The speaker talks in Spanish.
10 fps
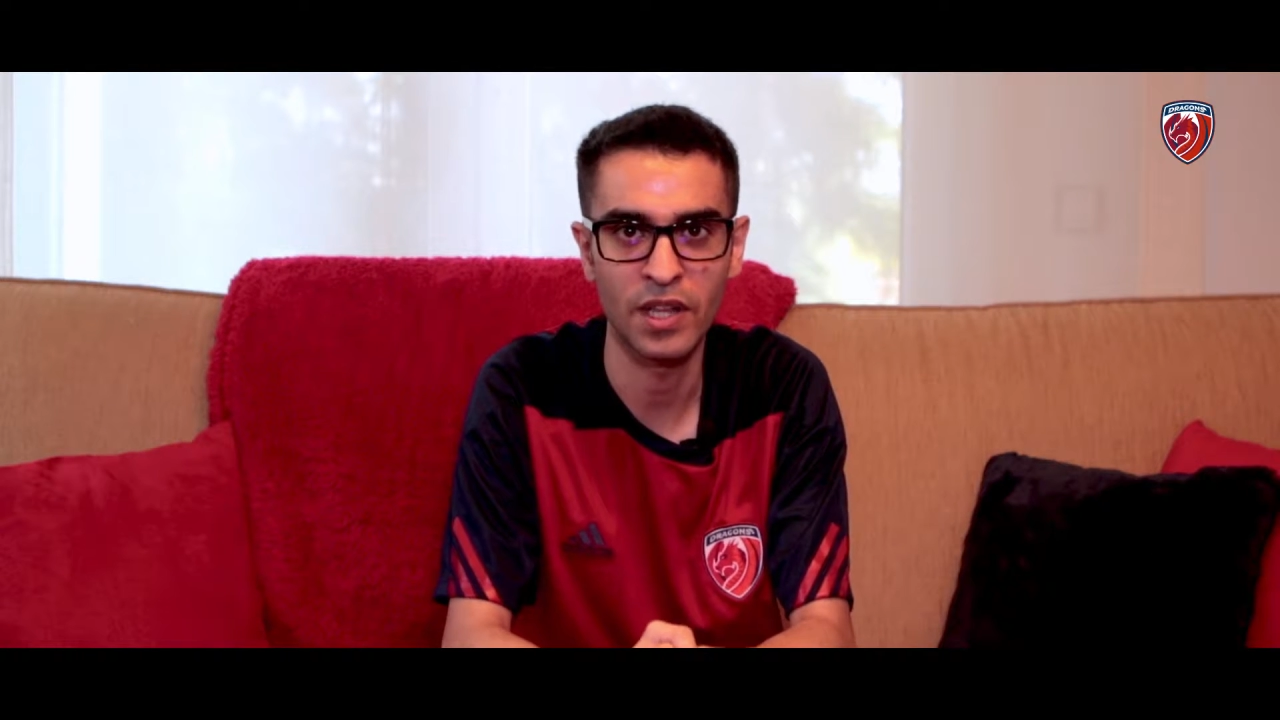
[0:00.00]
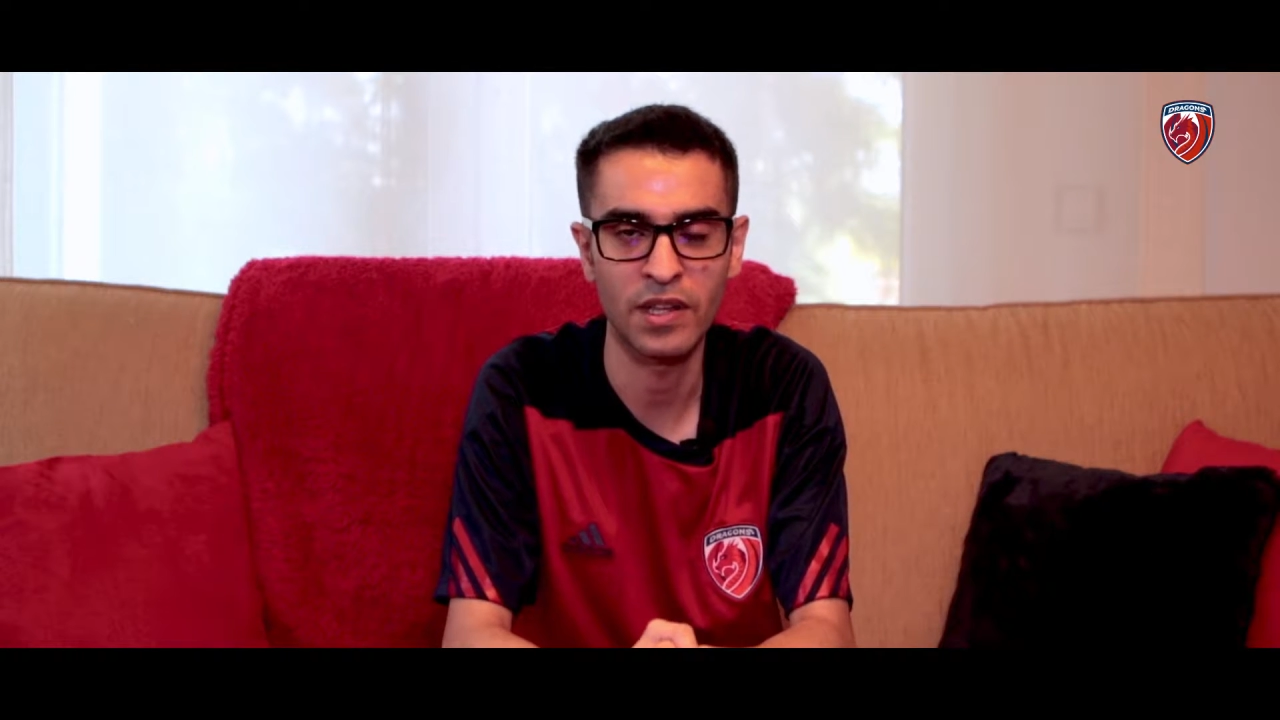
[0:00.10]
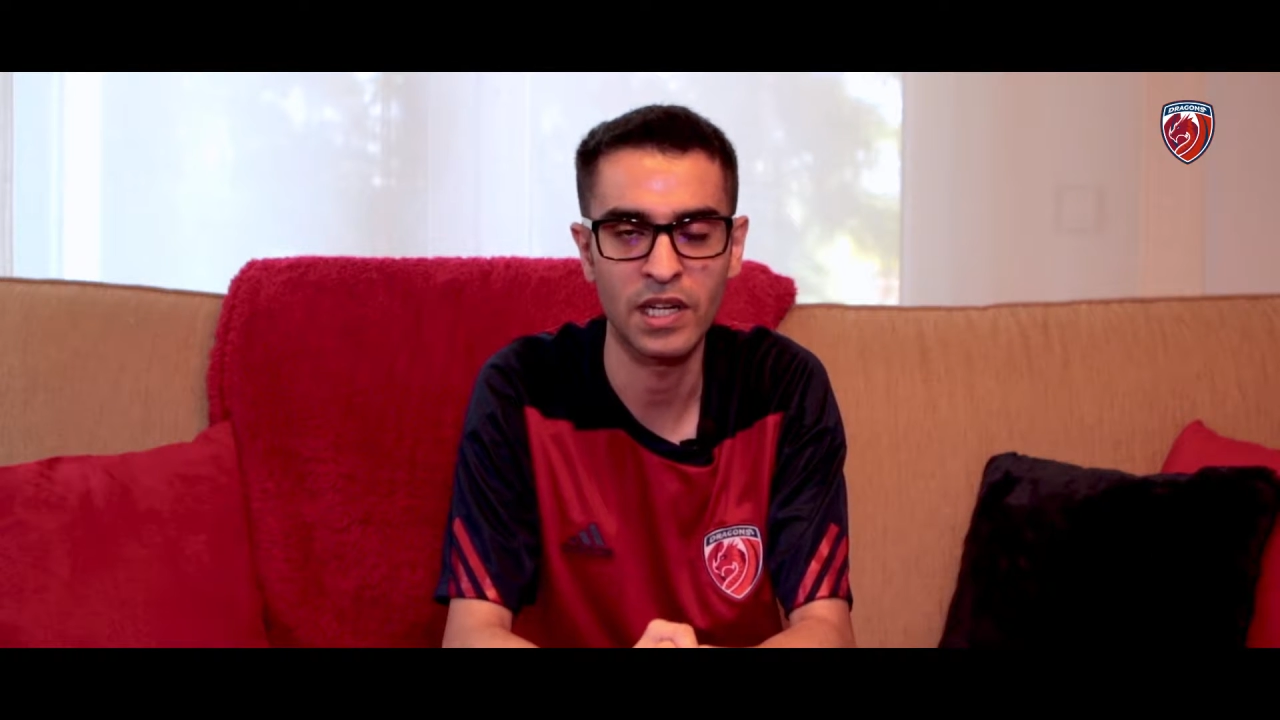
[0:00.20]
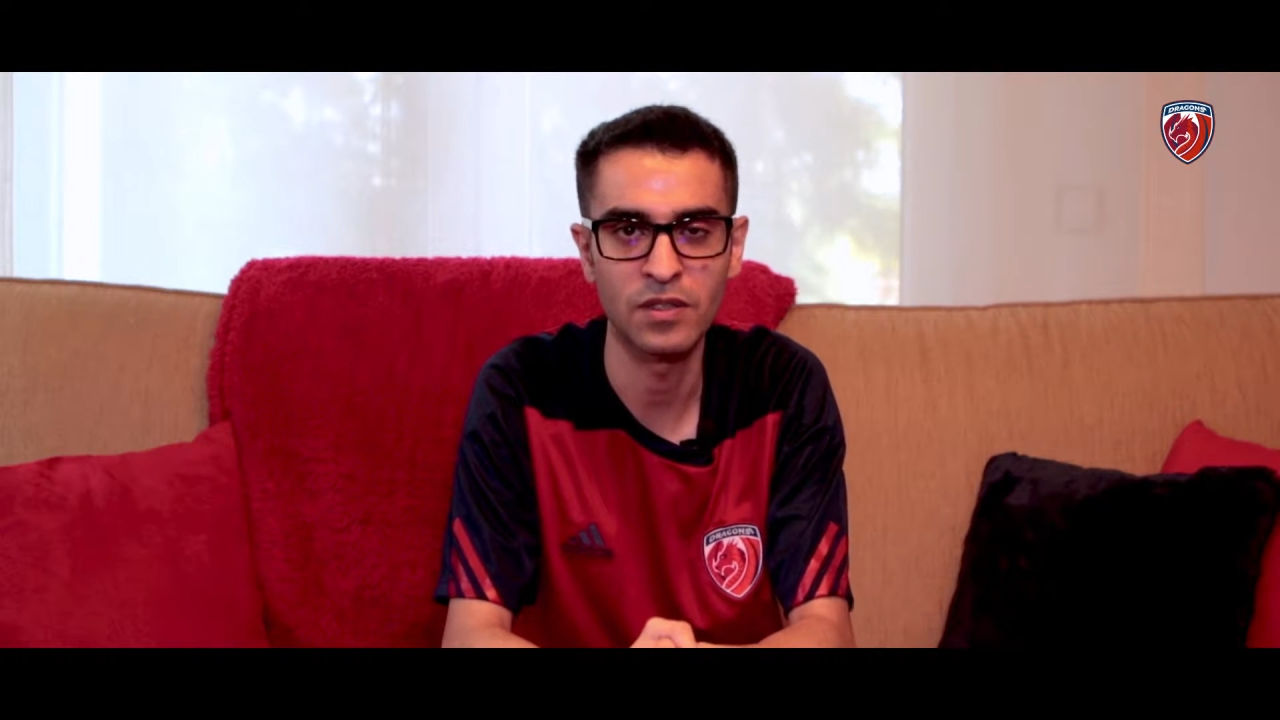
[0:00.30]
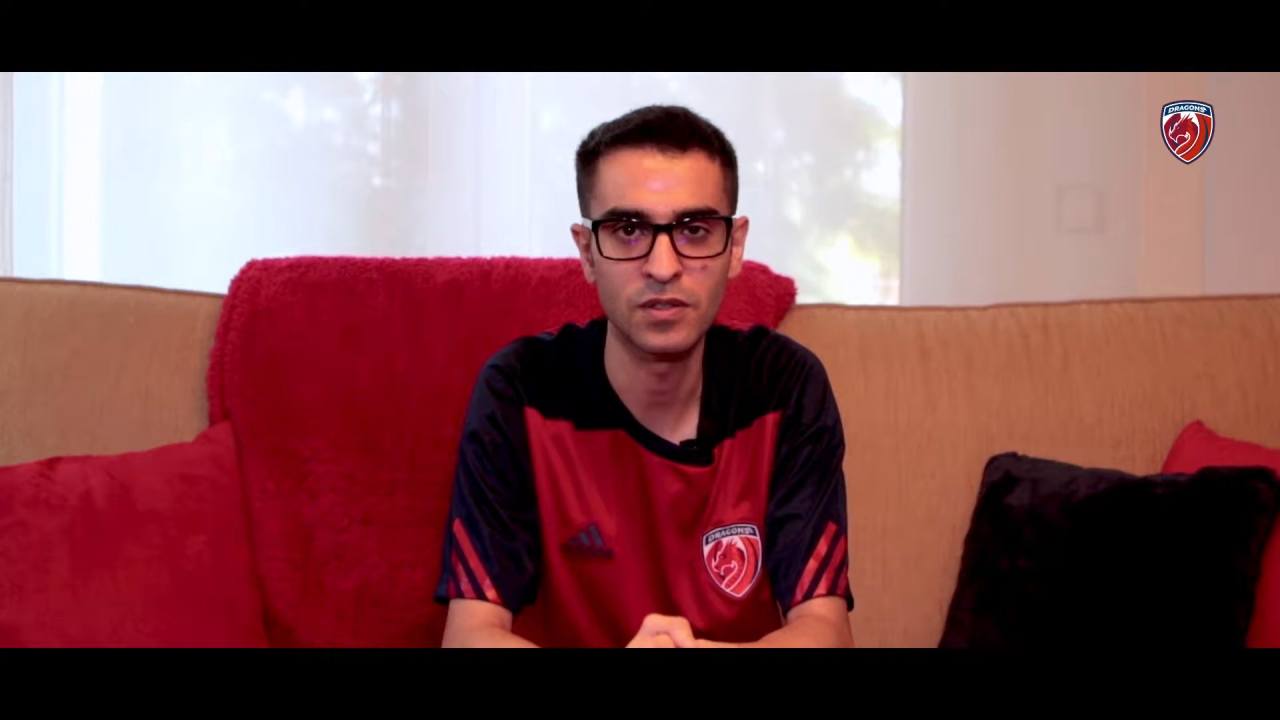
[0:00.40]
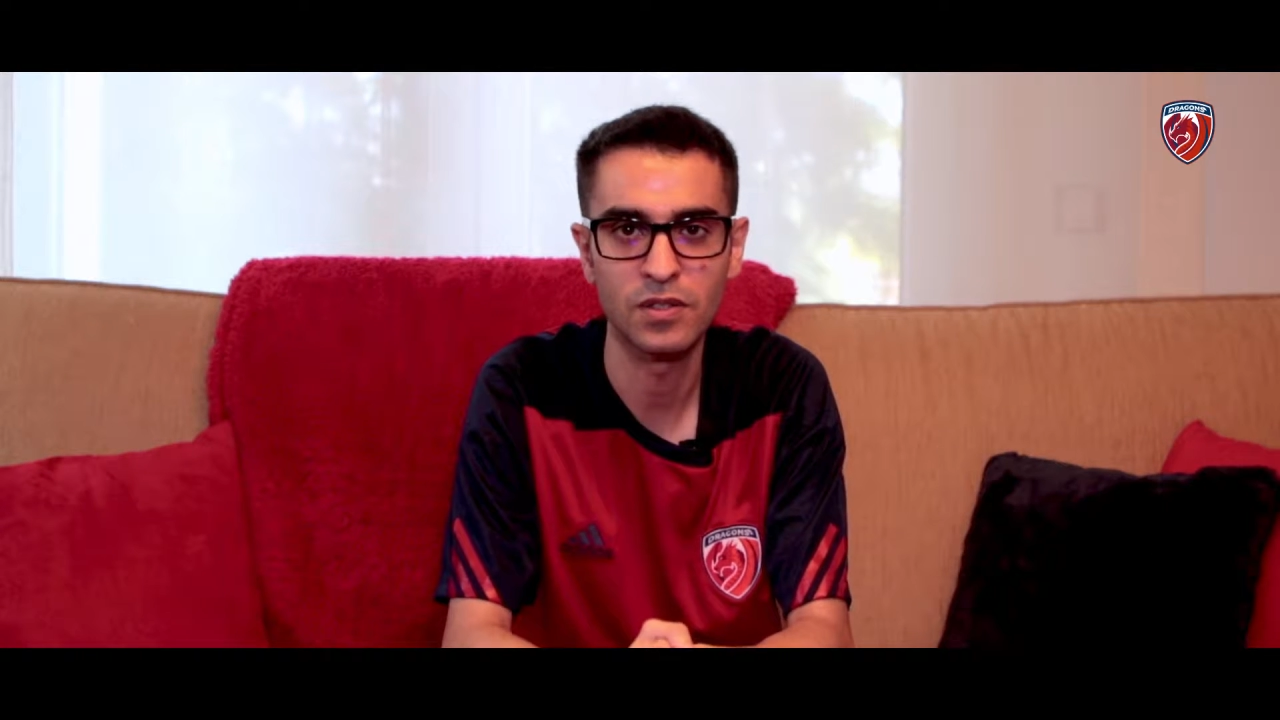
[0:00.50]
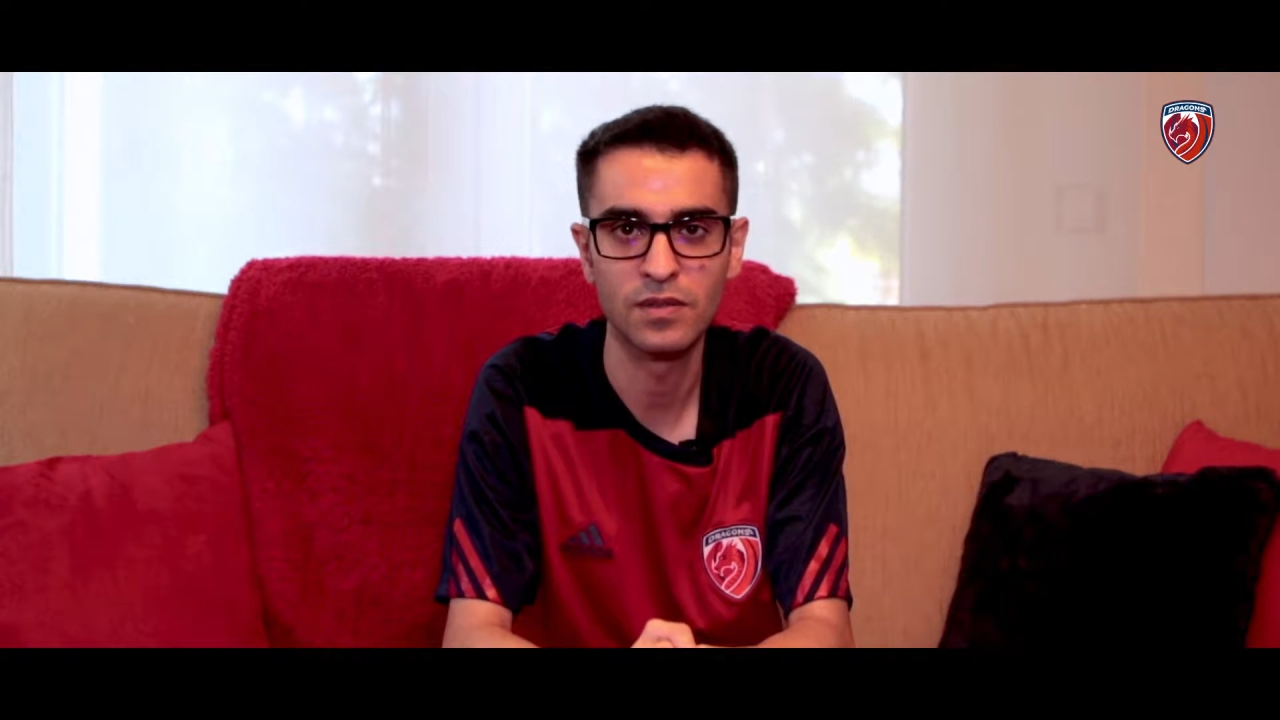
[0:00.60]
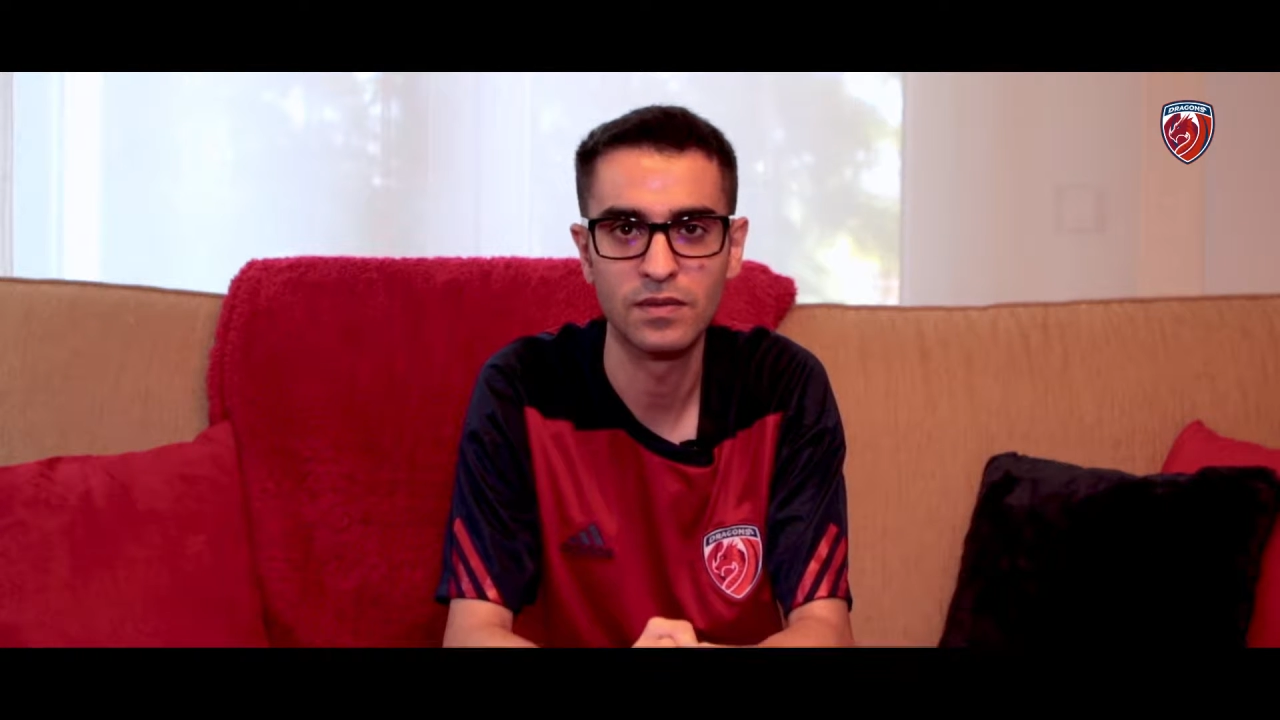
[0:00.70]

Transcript: de Dragons.